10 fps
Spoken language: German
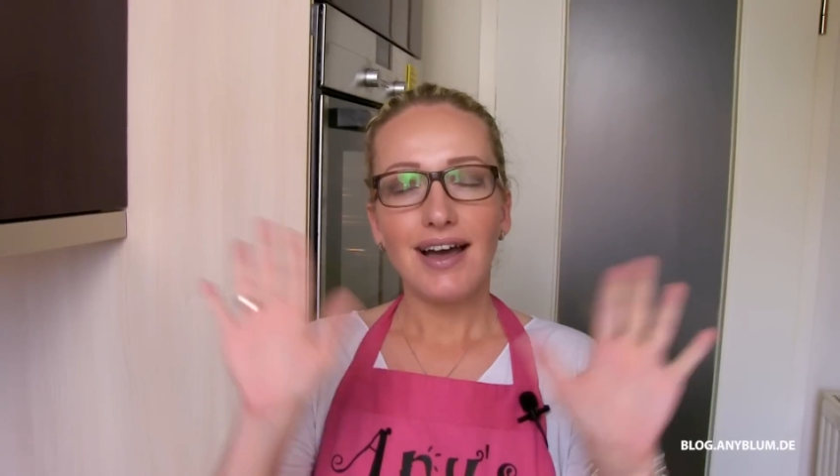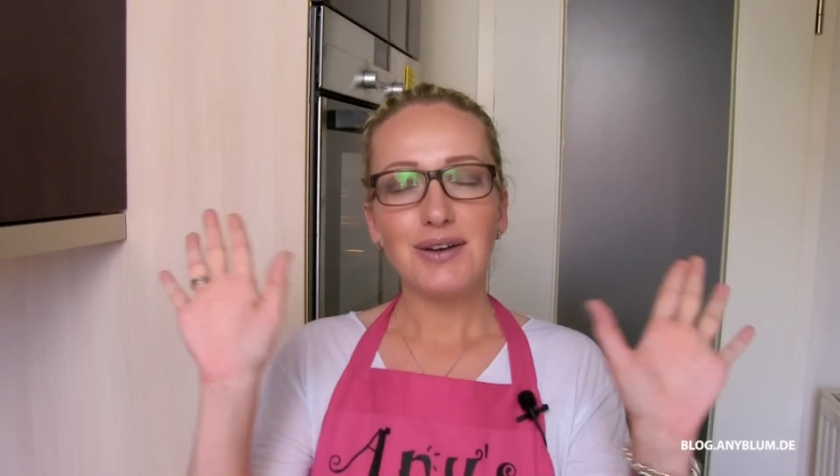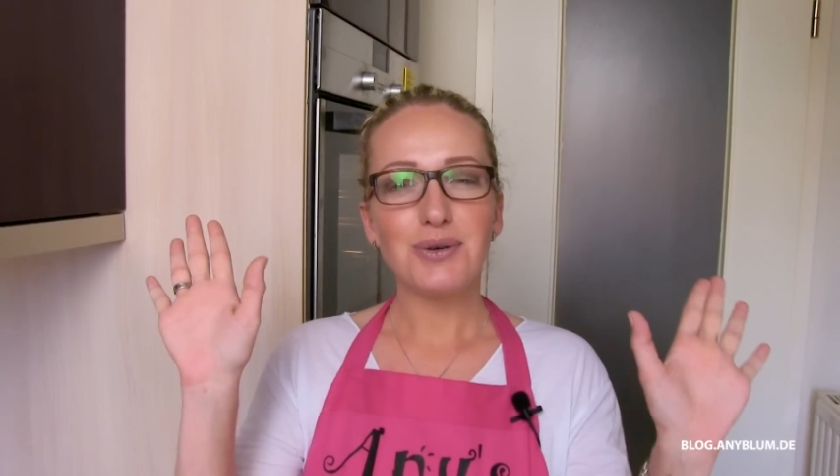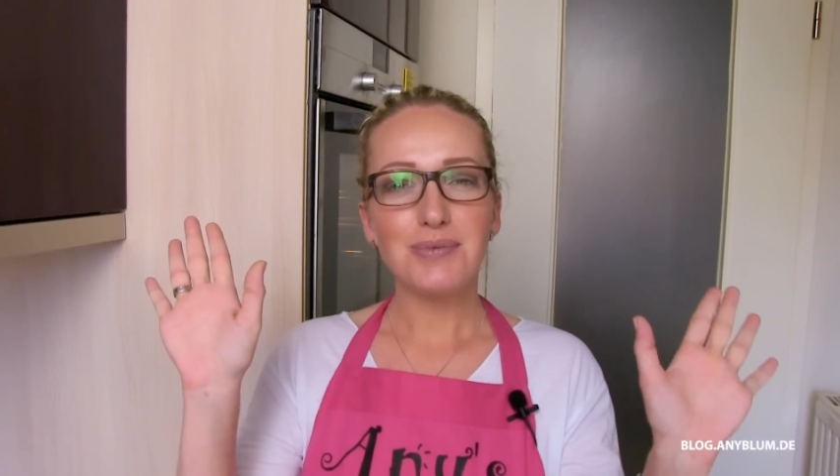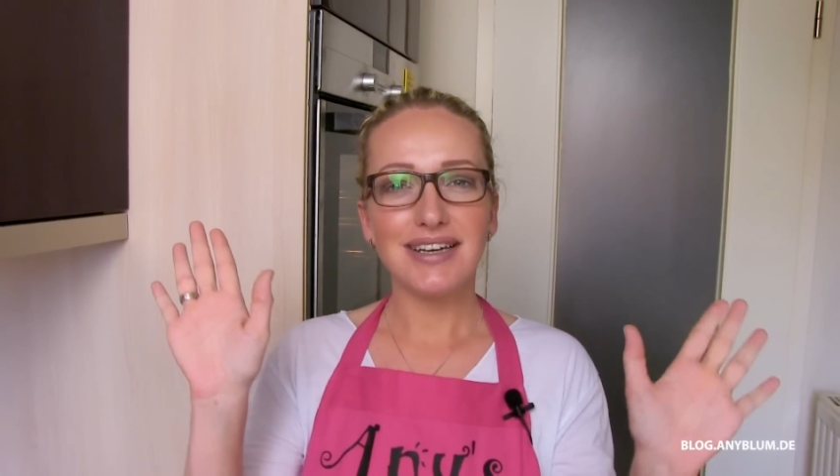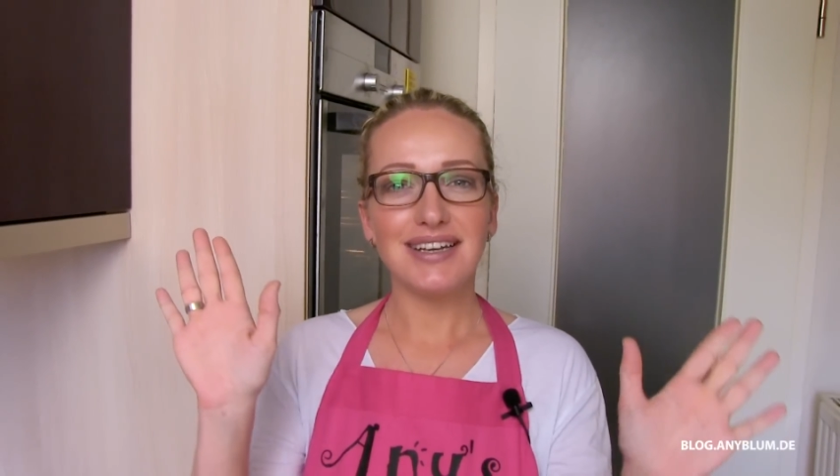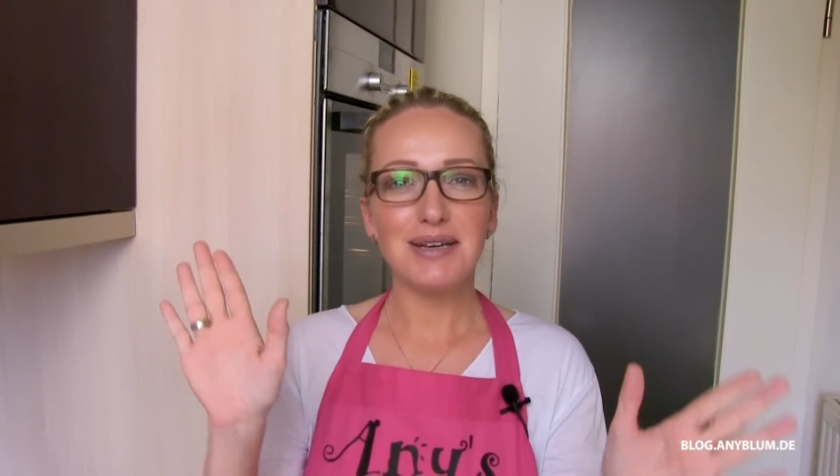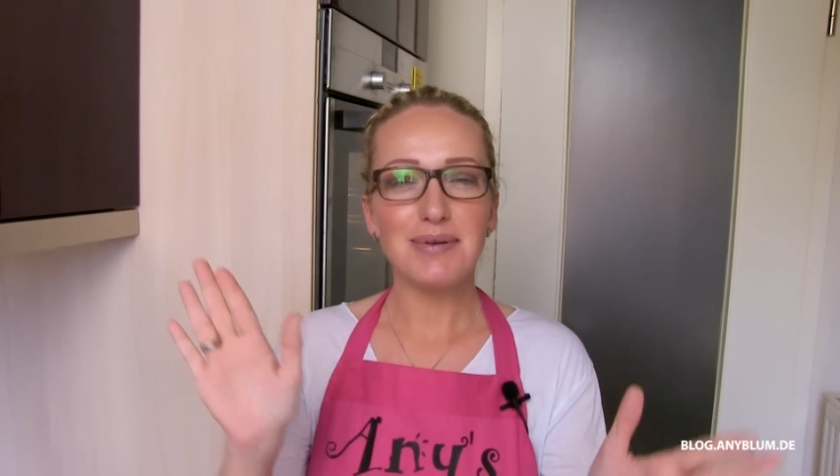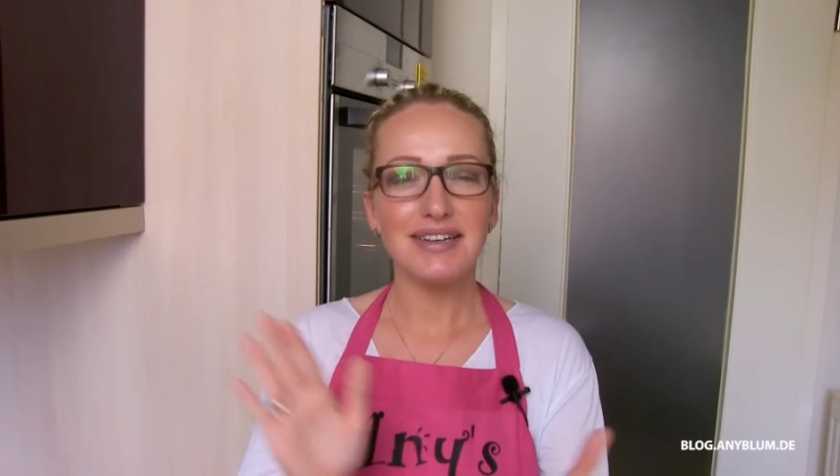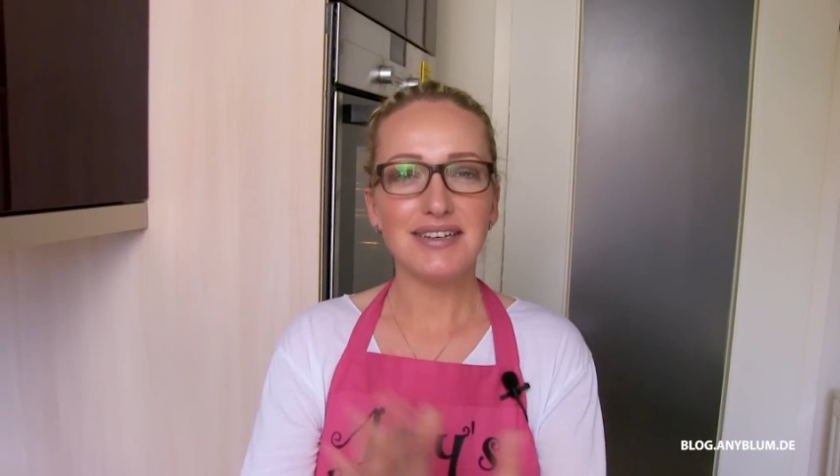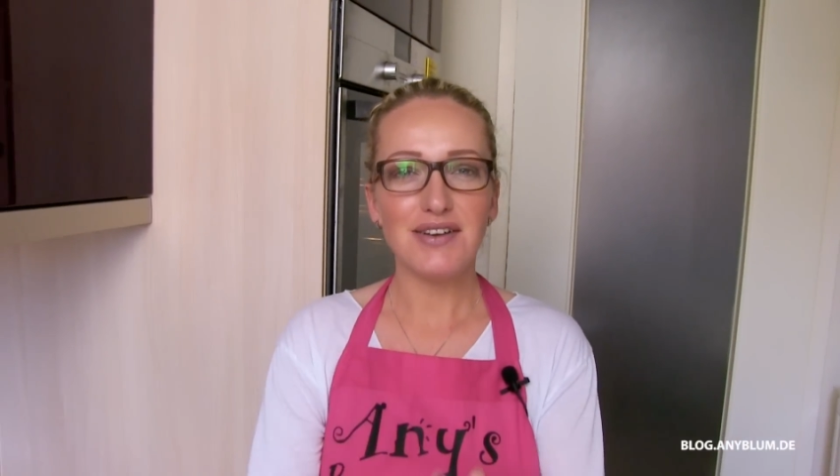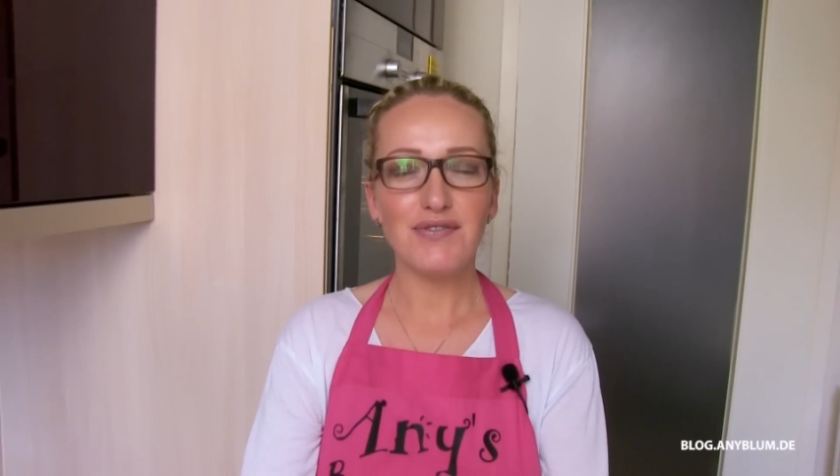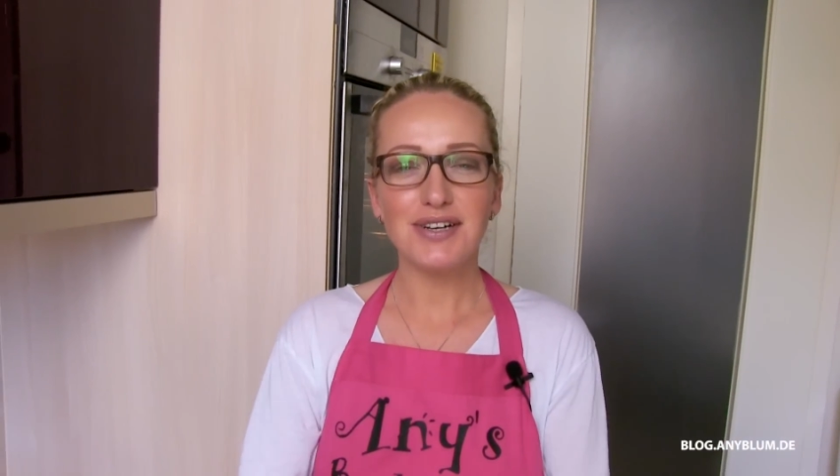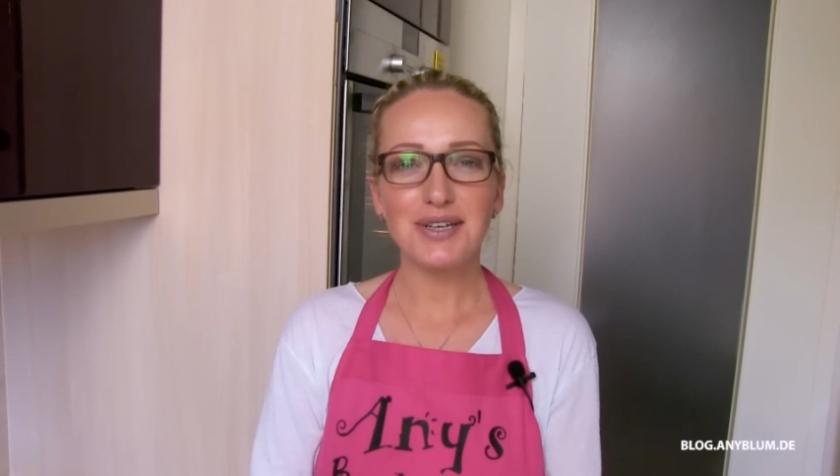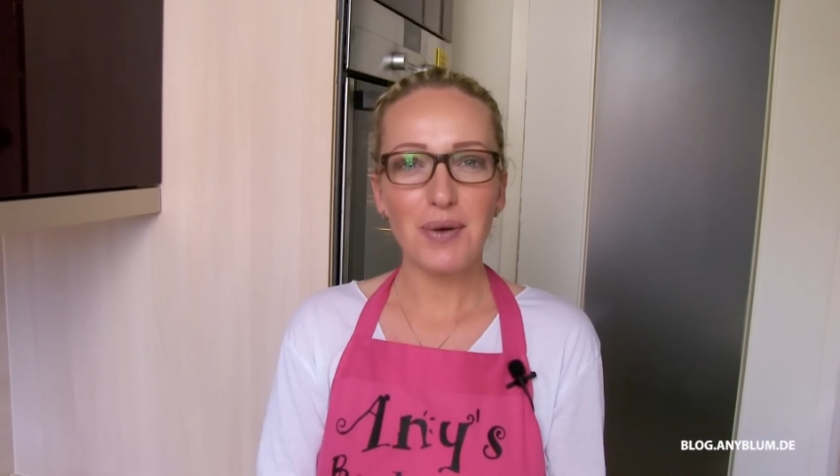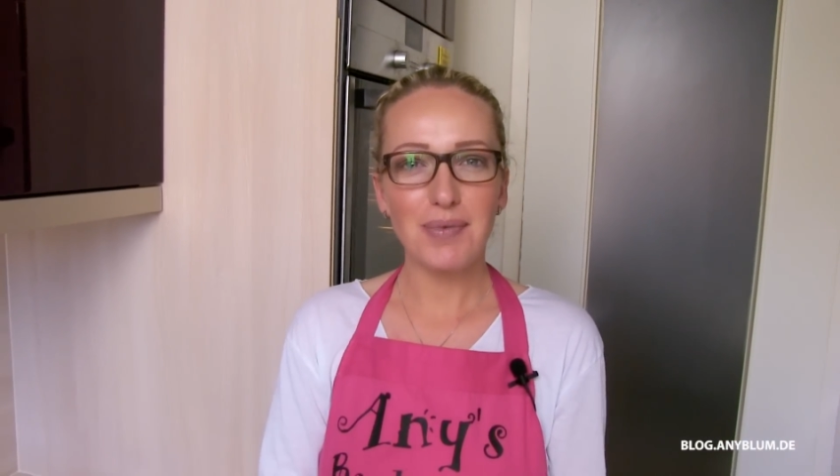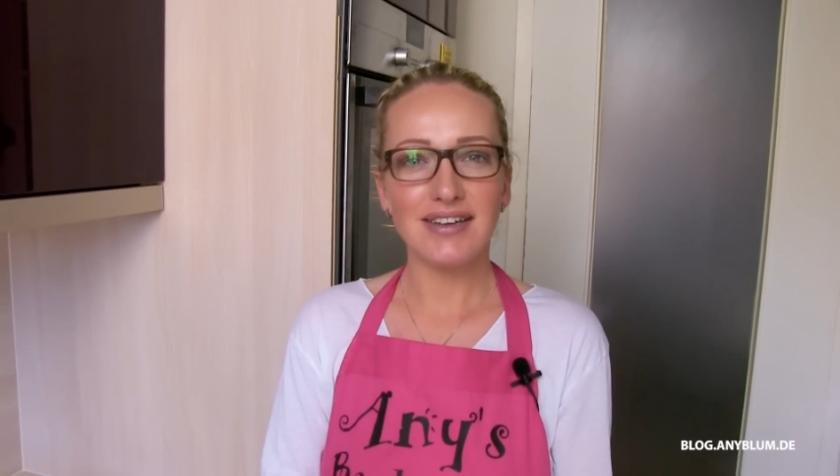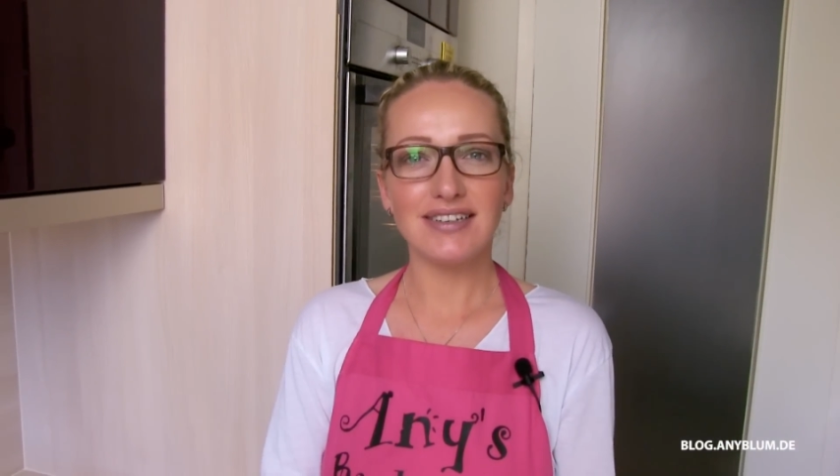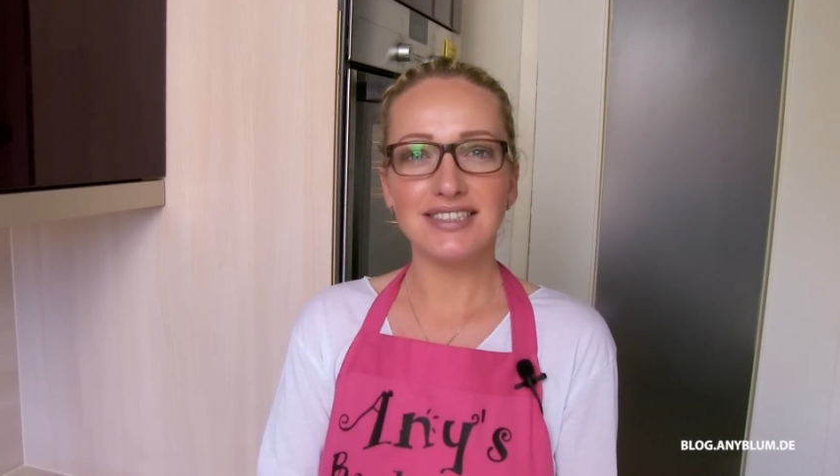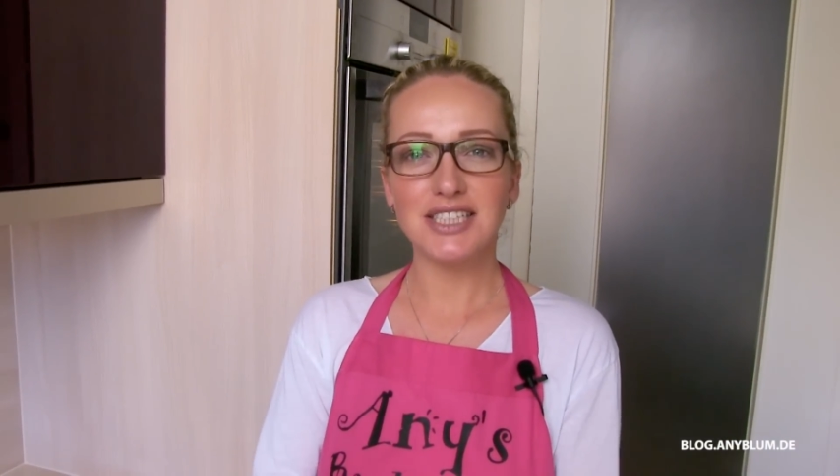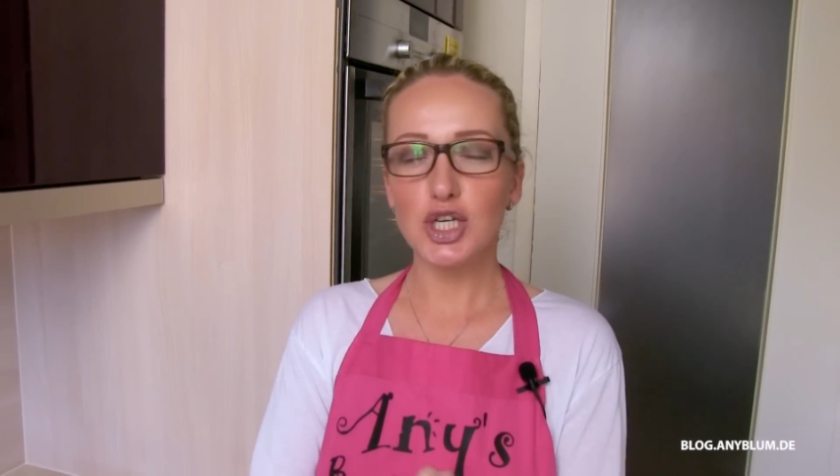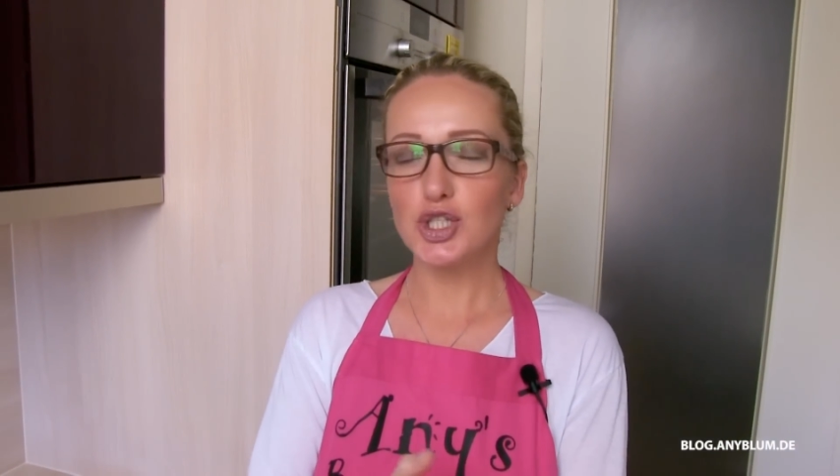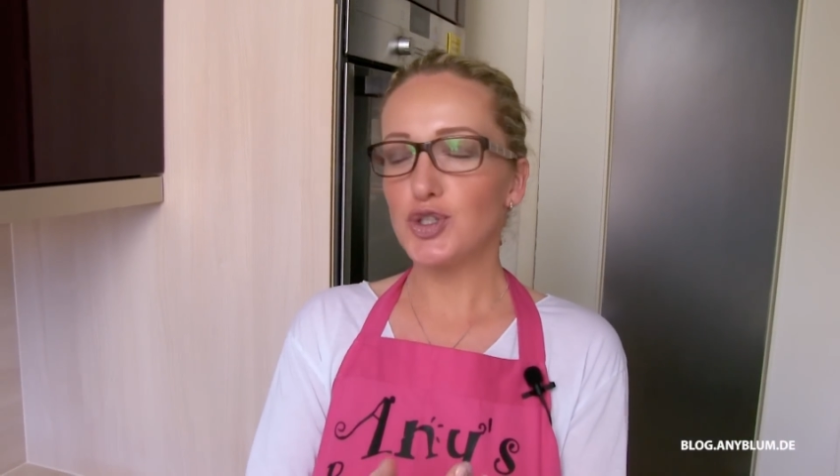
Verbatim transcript: Hallo meine Lieben, willkommen